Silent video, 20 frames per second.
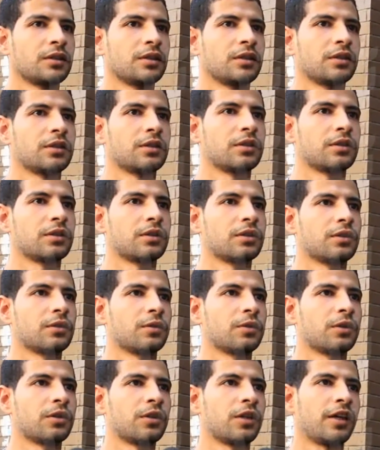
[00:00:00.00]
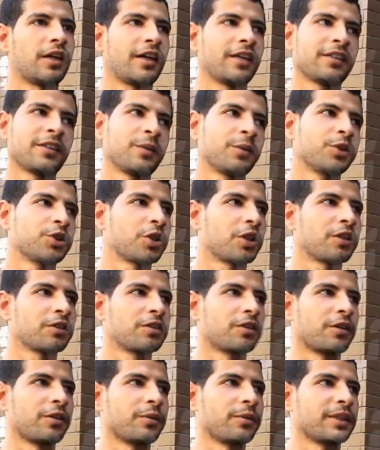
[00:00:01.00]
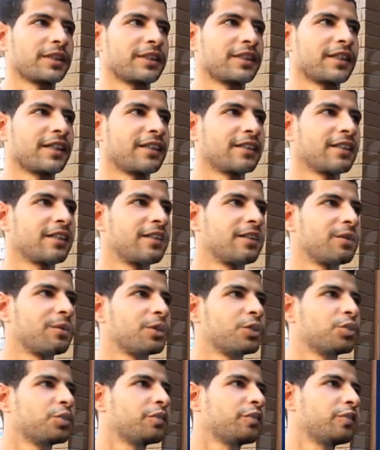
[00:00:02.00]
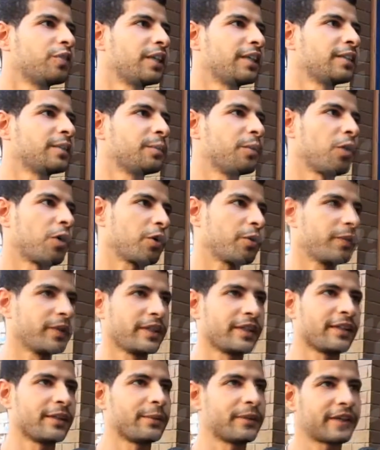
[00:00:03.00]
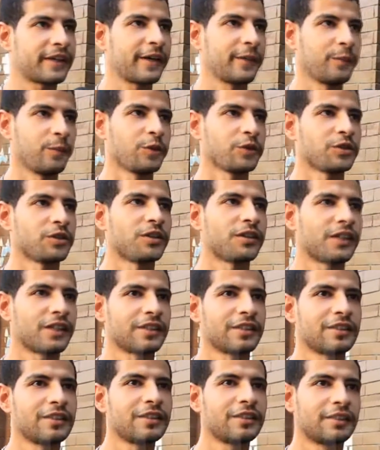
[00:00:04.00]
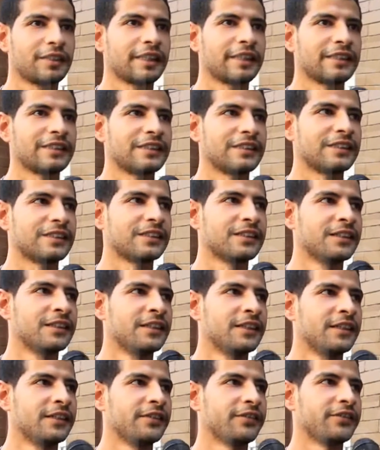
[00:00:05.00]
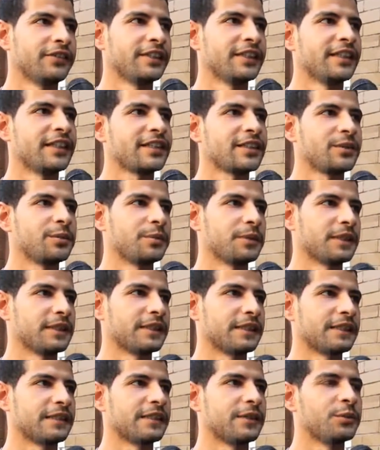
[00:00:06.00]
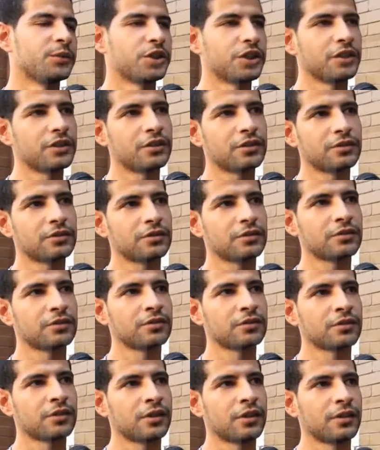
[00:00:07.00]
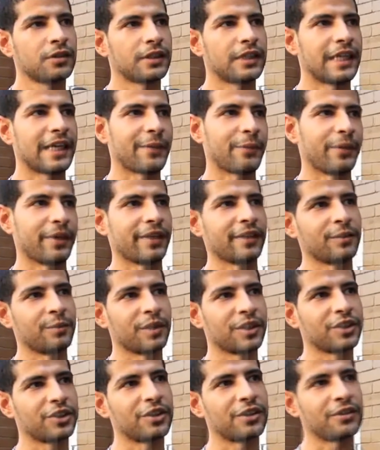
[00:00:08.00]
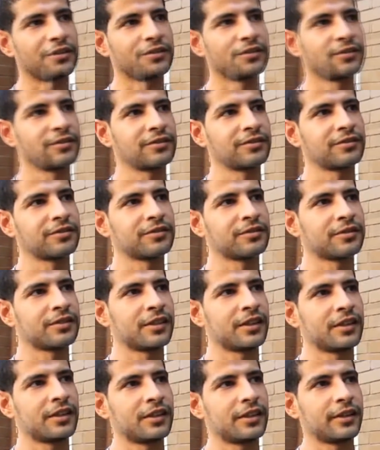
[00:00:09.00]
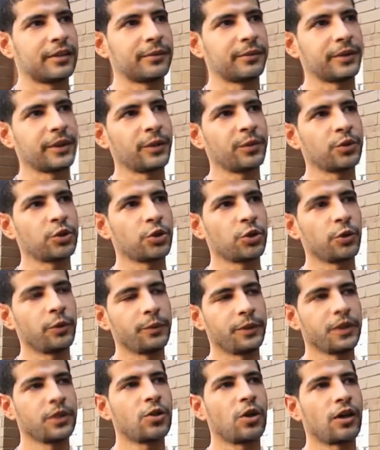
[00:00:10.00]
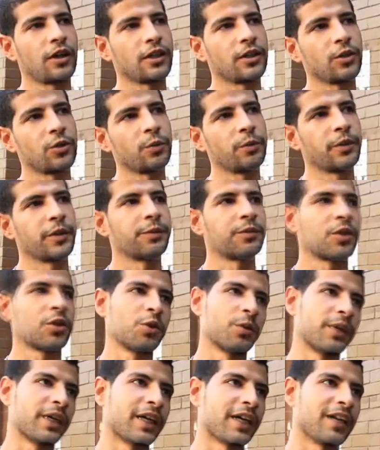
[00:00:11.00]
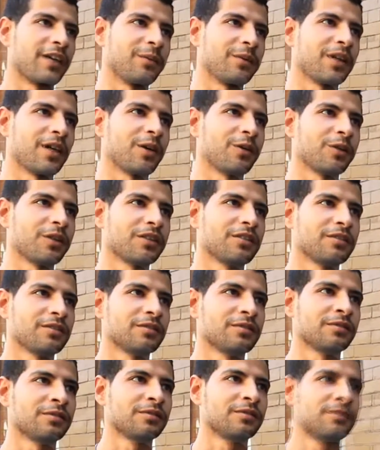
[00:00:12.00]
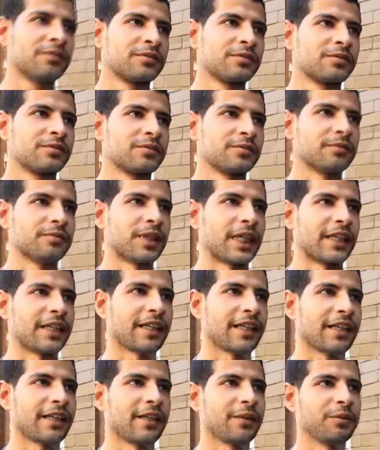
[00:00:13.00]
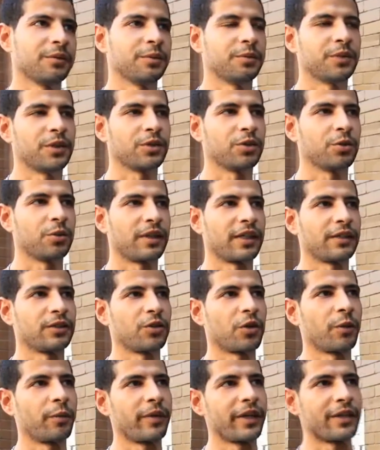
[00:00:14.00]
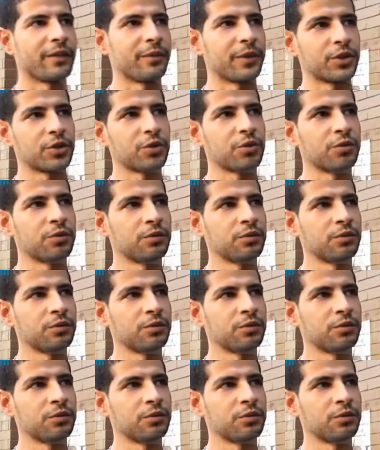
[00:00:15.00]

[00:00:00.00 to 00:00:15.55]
آه، والله انا مش ادرى بس انا اللي بشوفه يعني بحكم ان انا بركب مواصلات كتير يعني في ناس بتمشي تلاقي بنات ماشيه بيمشوا بيجوا عليهم بيبتدوا بالكلام الاول بعد كده بيبتدوا بقى ان هم يلمسوا